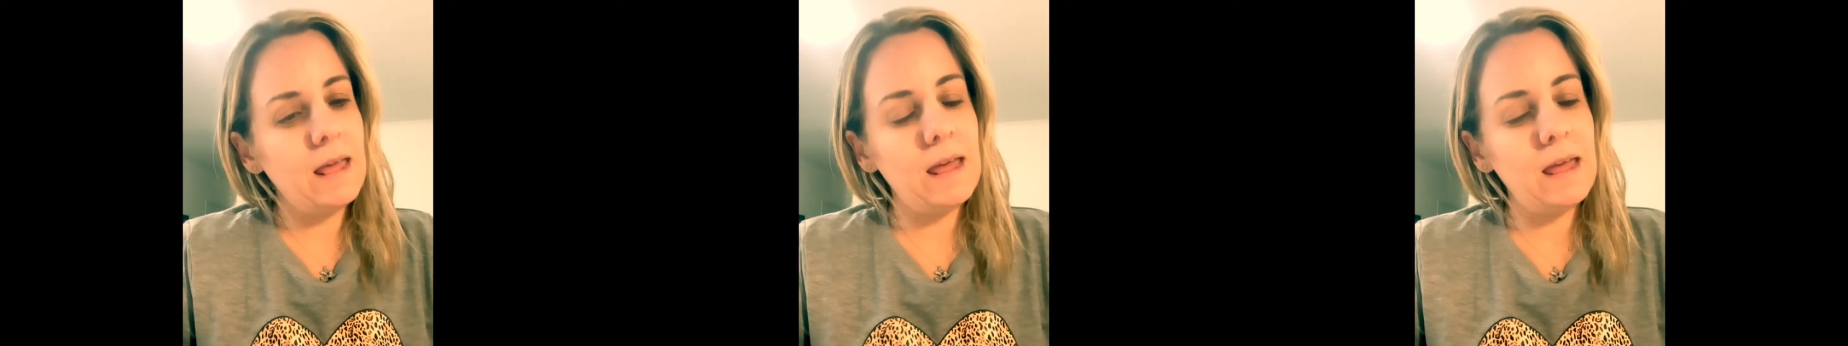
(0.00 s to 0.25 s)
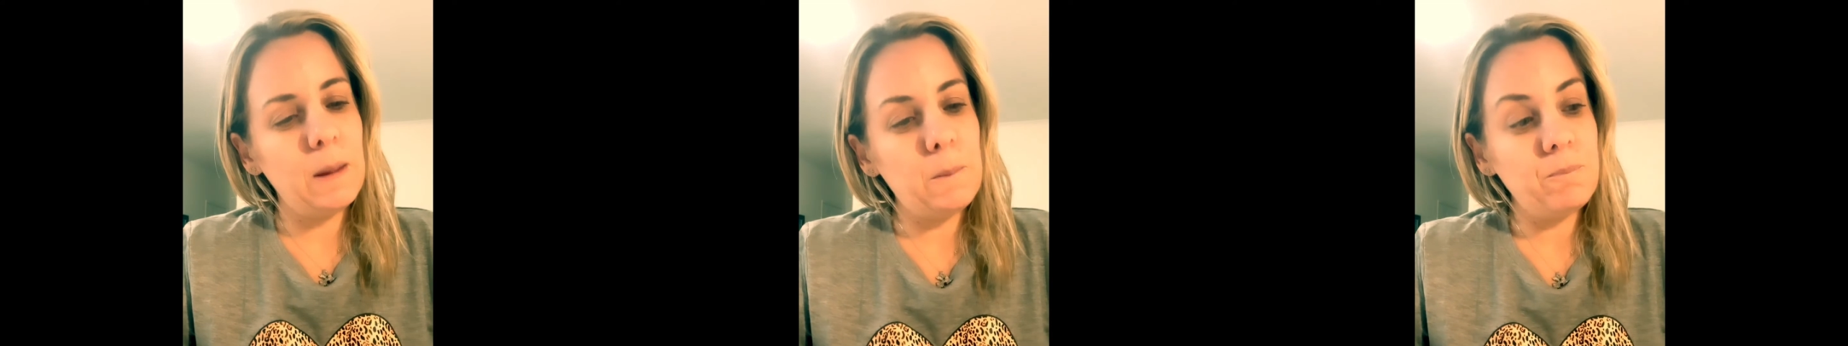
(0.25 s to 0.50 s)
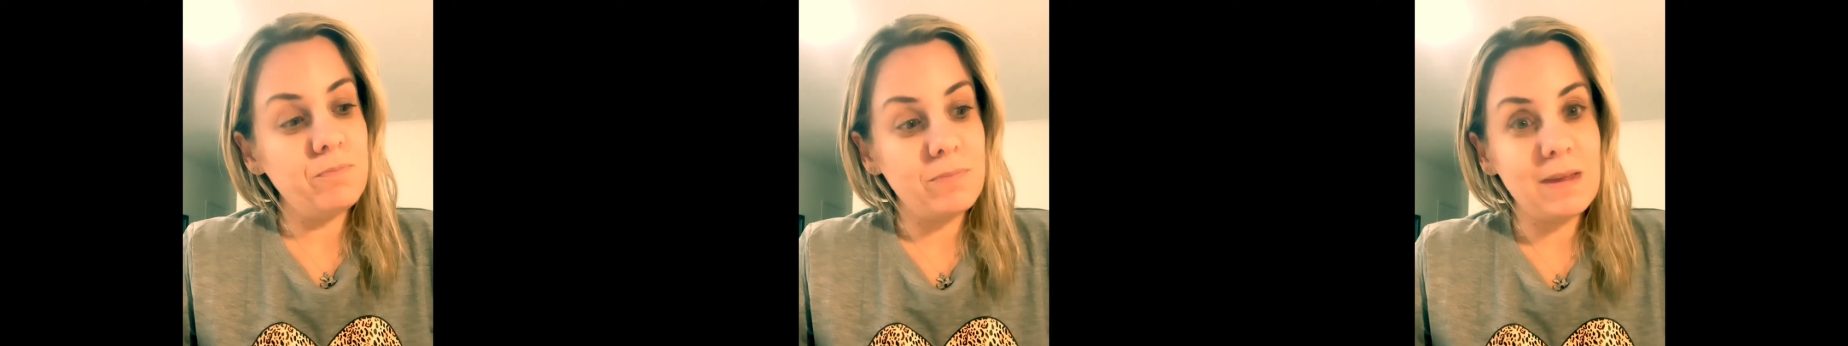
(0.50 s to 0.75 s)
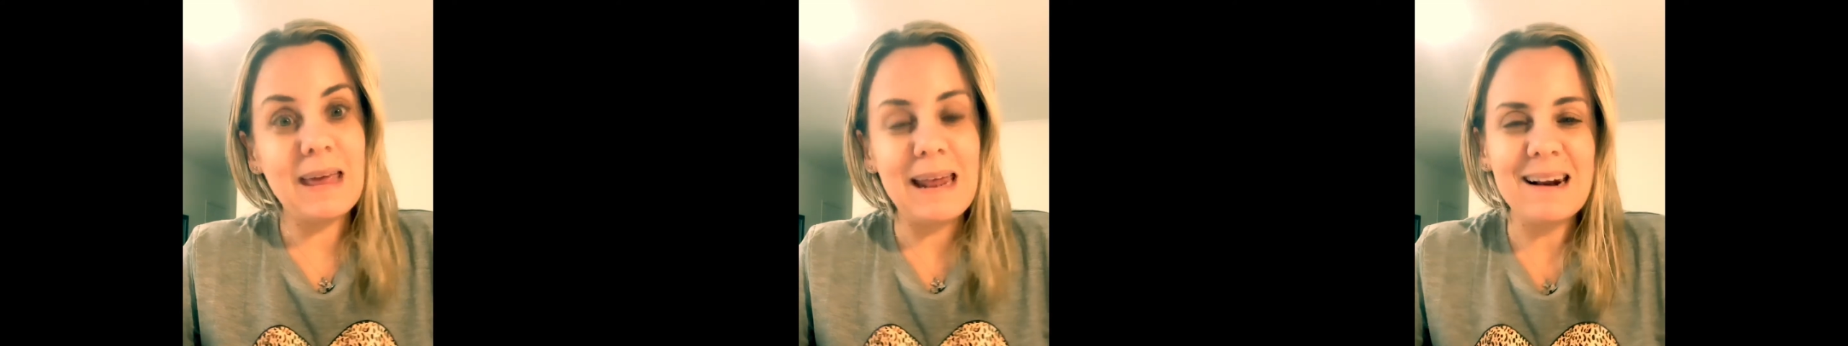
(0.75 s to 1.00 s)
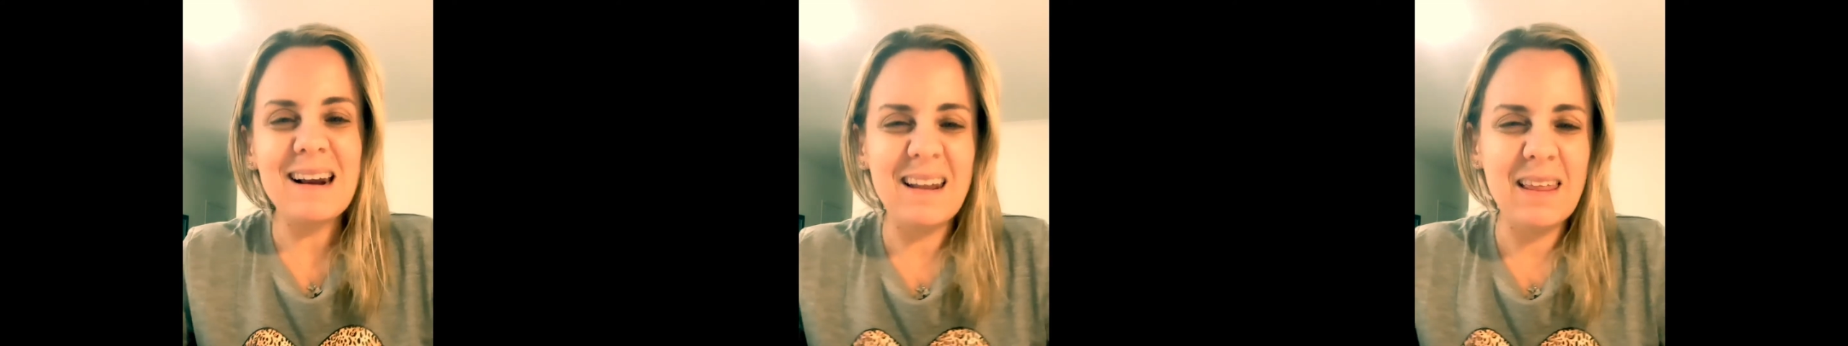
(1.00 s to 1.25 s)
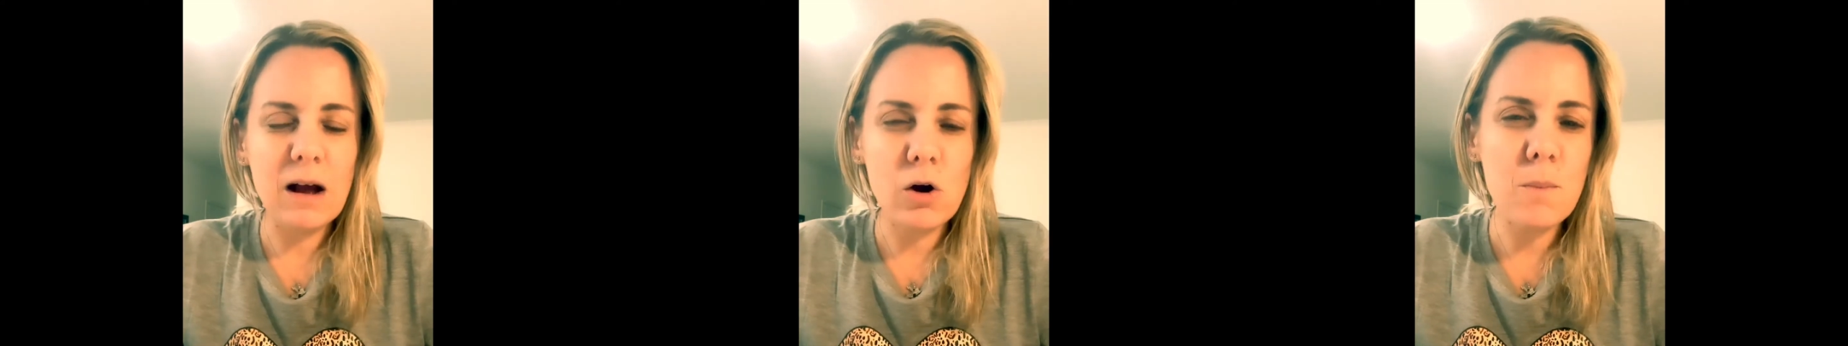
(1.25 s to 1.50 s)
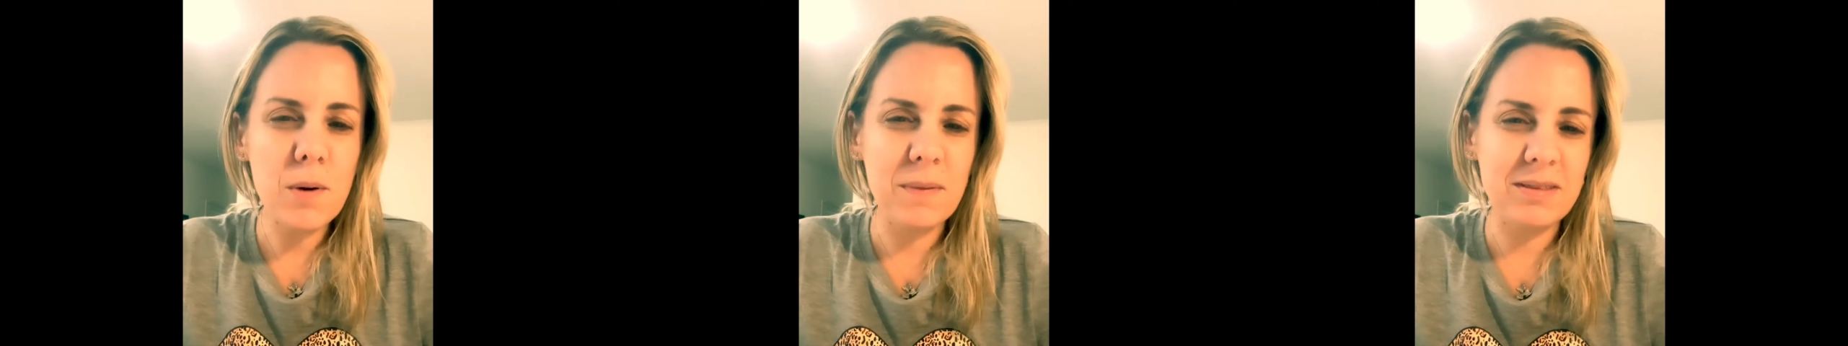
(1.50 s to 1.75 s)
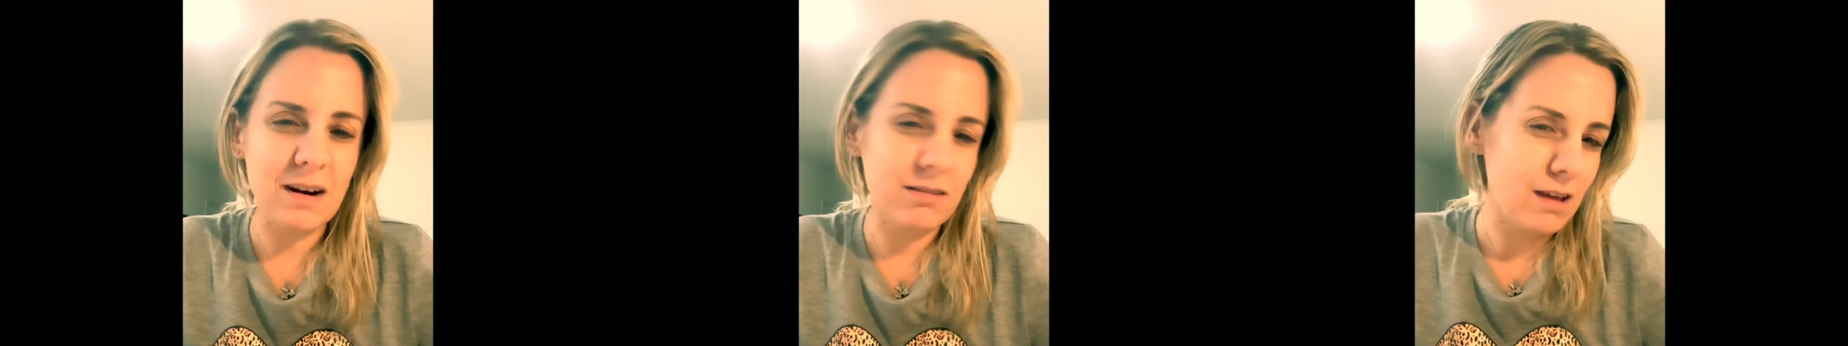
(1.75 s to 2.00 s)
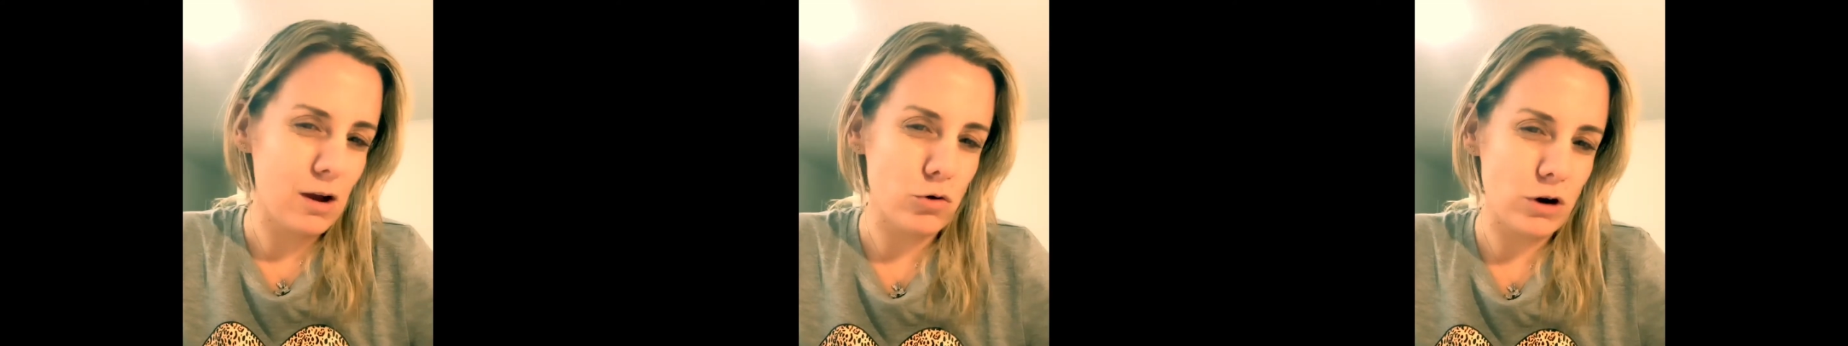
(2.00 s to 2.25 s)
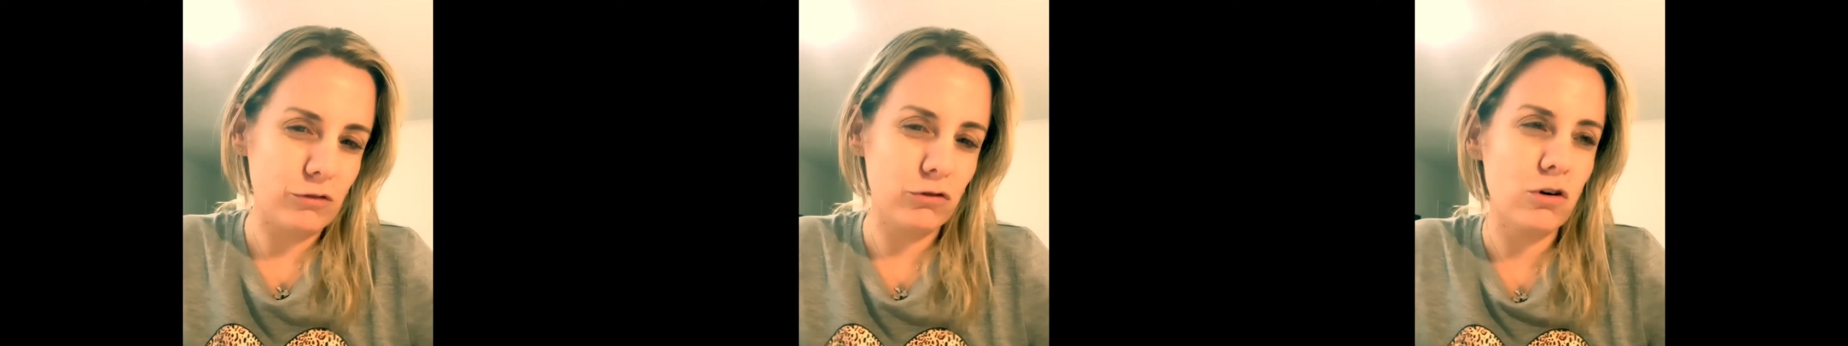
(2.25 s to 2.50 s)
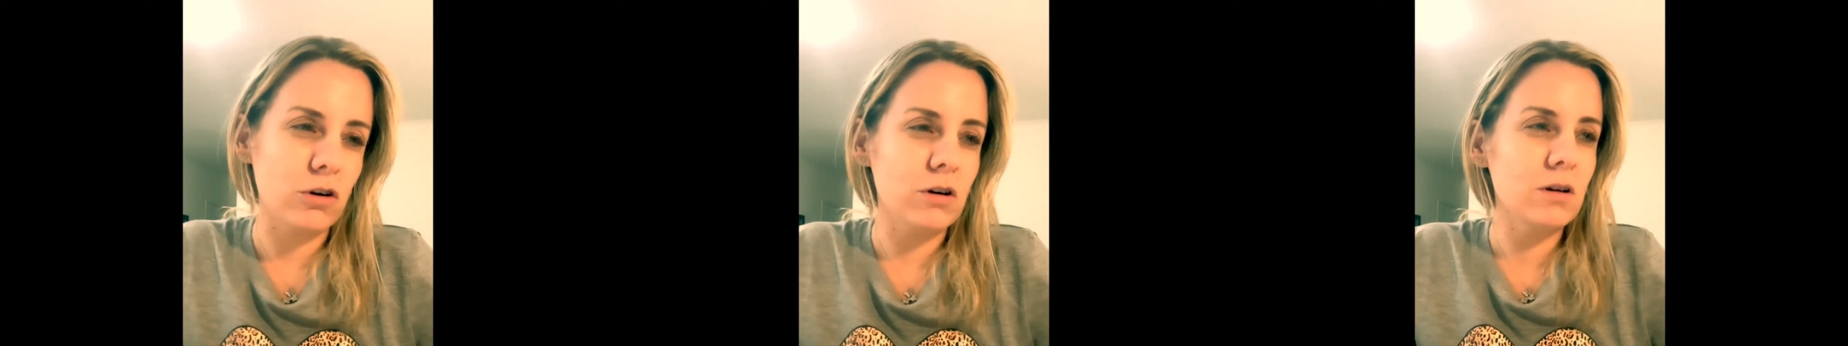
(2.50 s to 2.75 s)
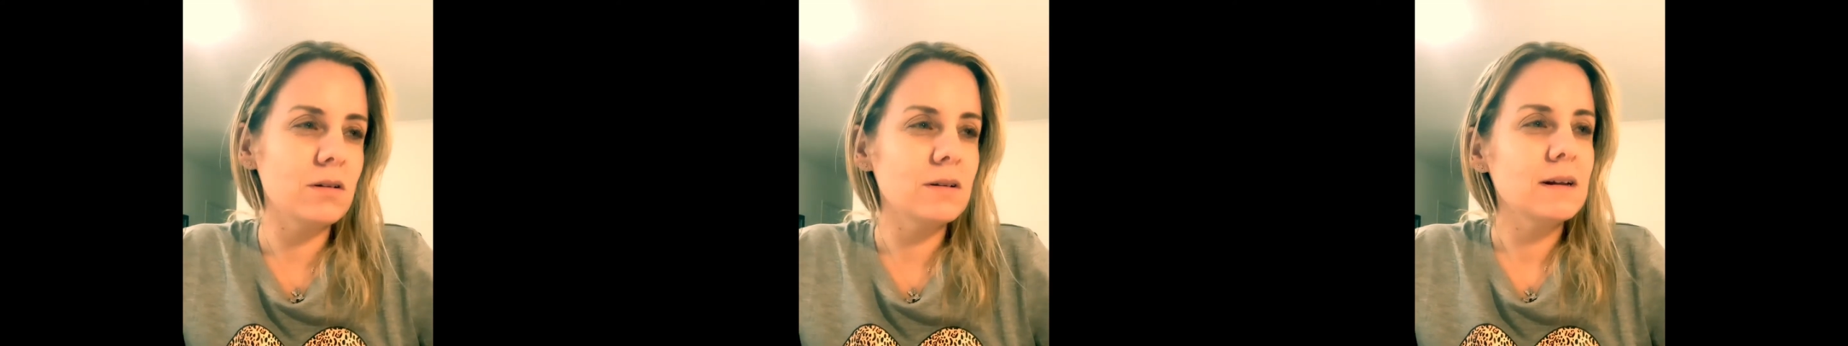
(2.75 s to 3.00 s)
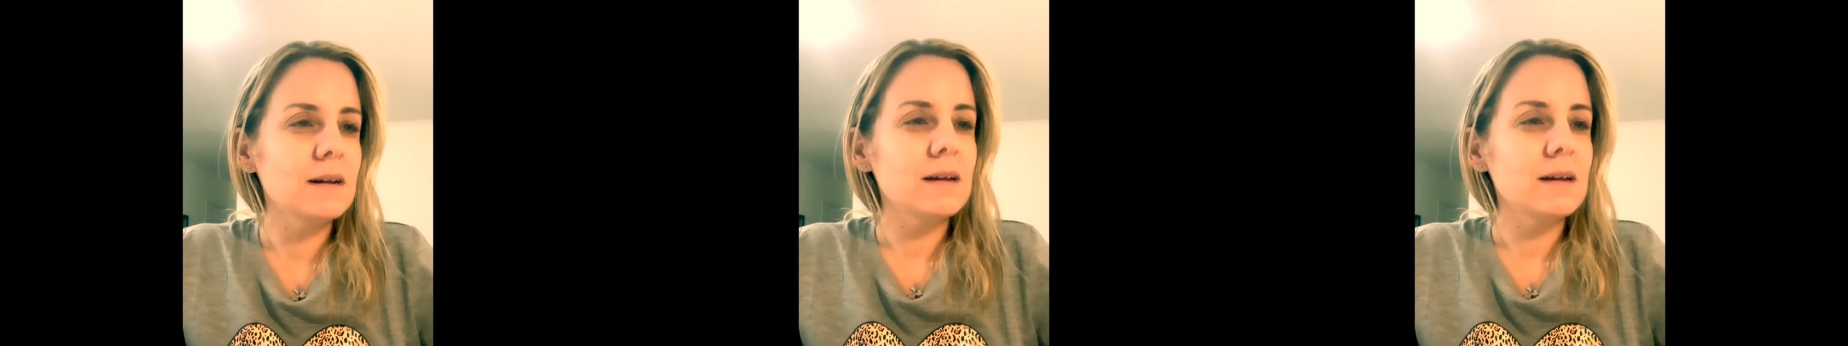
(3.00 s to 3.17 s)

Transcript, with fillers: eh, que en realidad comprometerse de corazón, ¿no?